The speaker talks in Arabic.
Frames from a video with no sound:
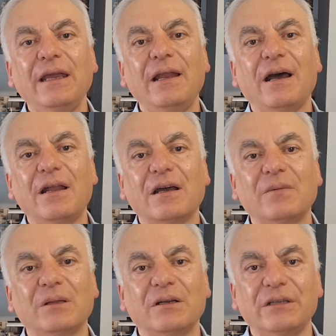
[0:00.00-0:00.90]
إلى
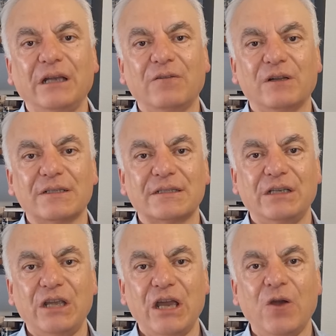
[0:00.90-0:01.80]
علاقة بالقضية
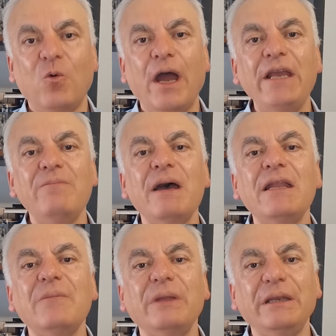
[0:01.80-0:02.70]
الفلسطينية وهي
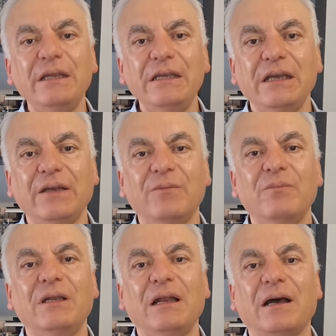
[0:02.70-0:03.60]
ما منية
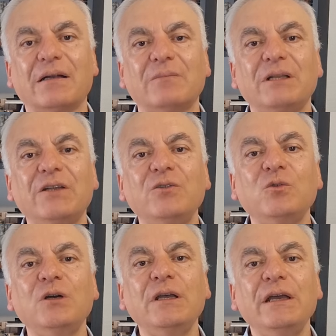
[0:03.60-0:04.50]
من العرب
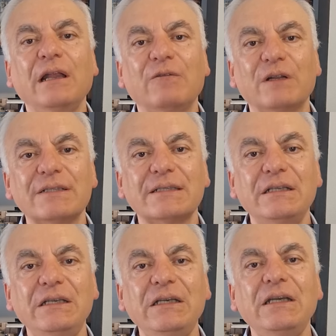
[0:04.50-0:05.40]
لأنه
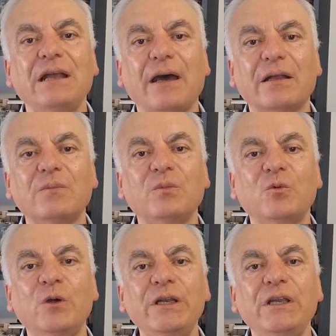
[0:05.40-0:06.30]
الفلسطينيين عرب
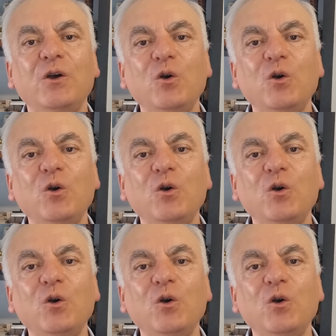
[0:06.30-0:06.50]
وهن